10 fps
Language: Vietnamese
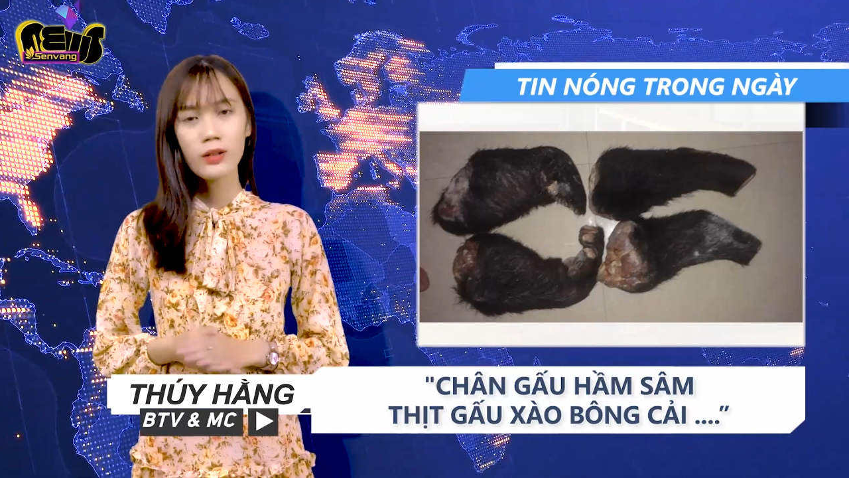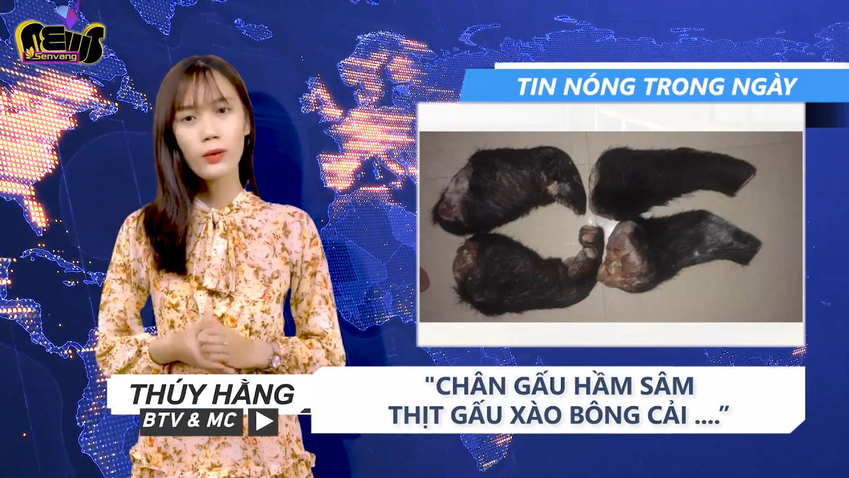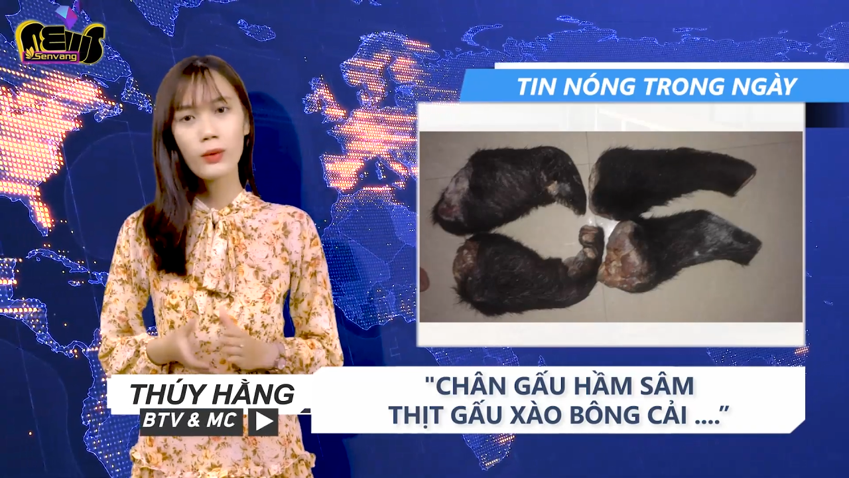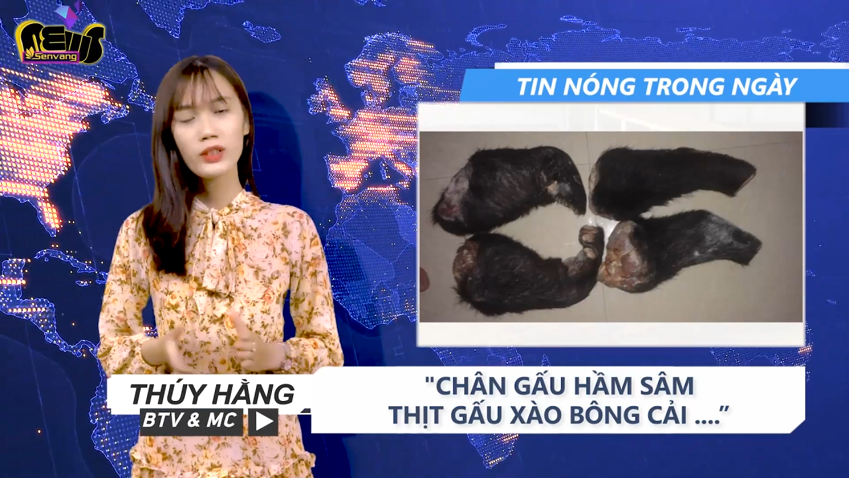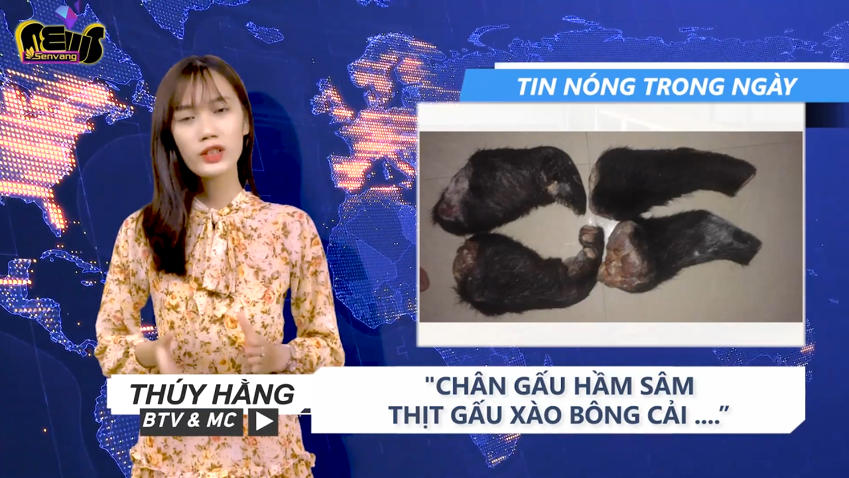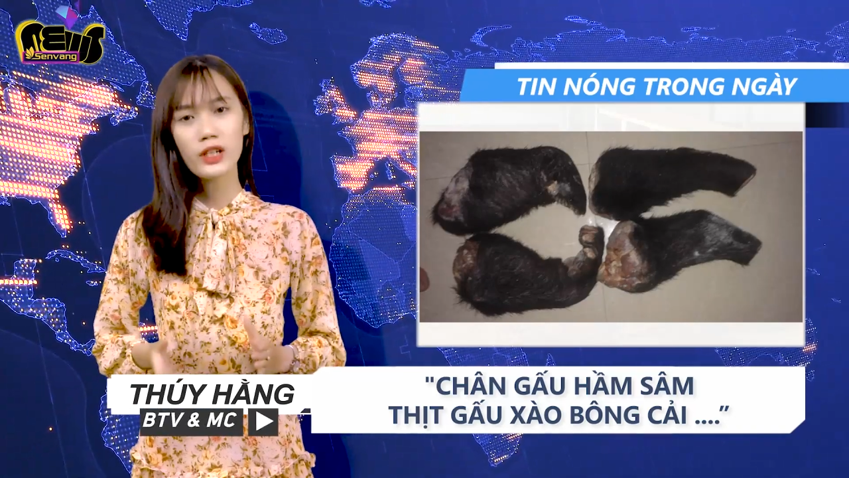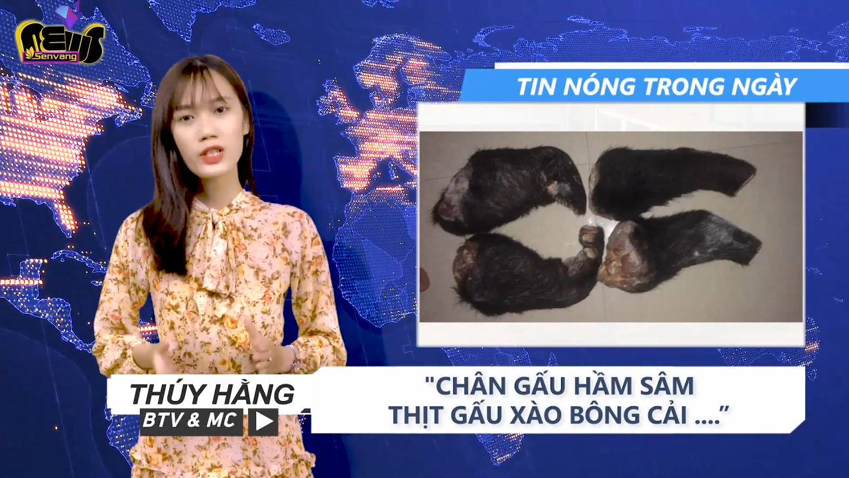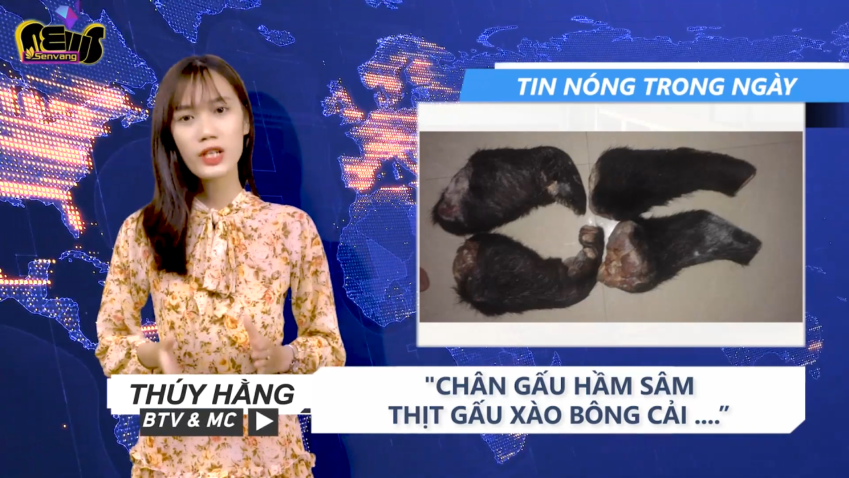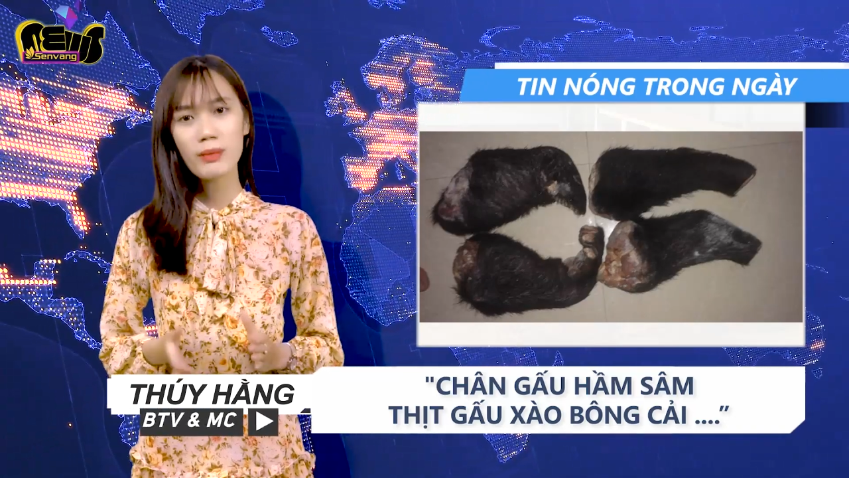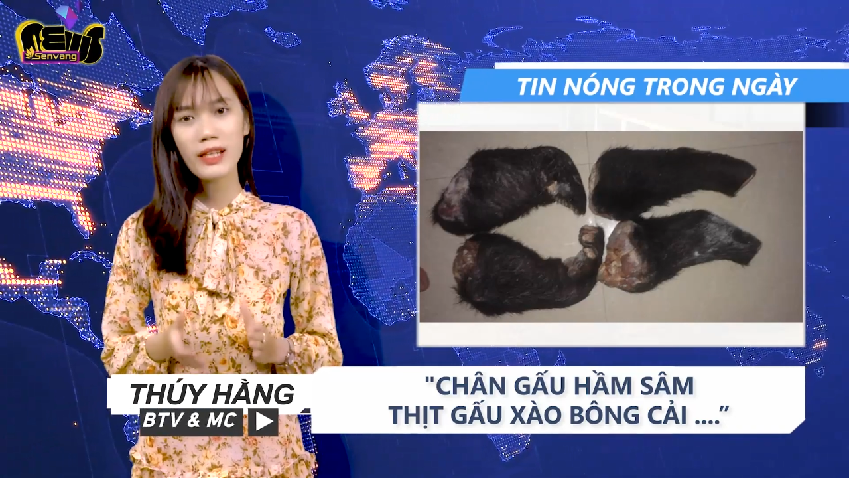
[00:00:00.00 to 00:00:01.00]
của Quỳnh Trần
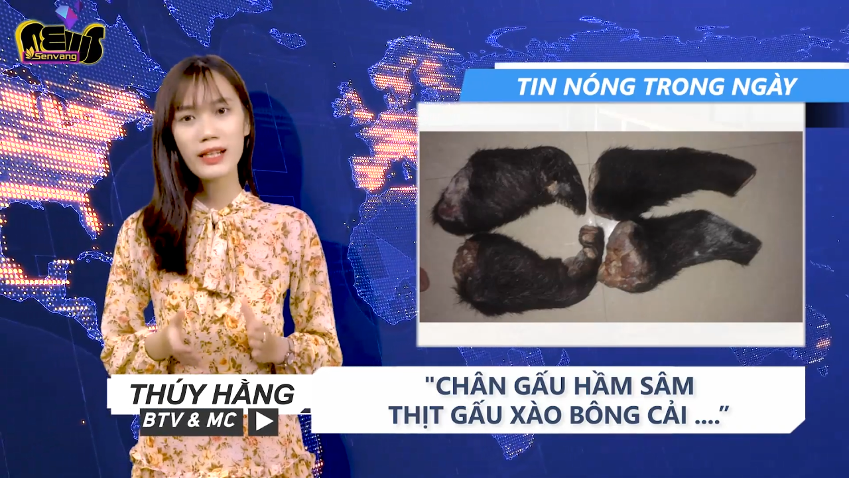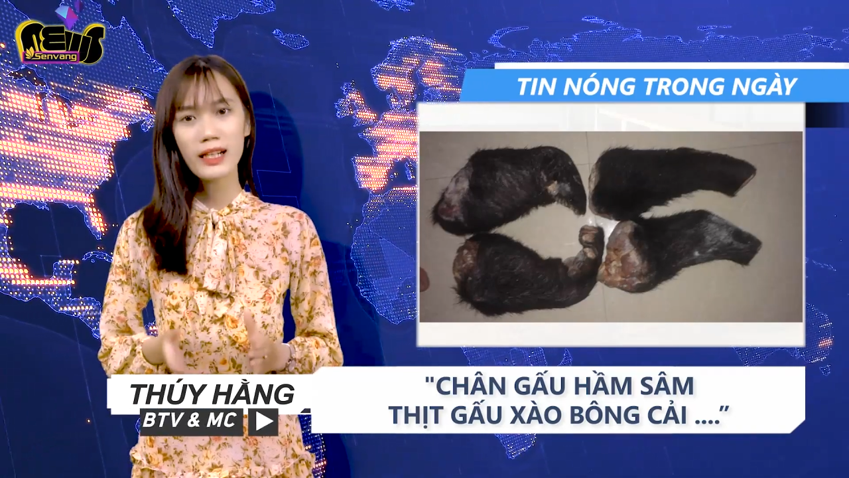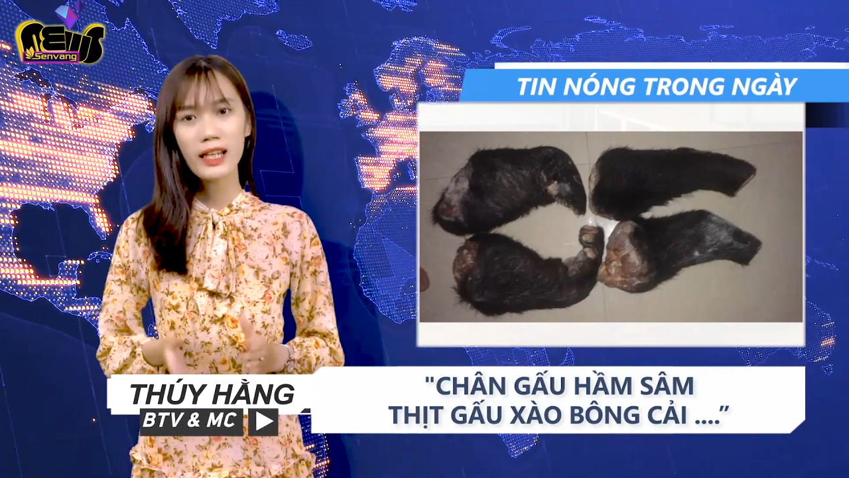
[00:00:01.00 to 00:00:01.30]
GB đã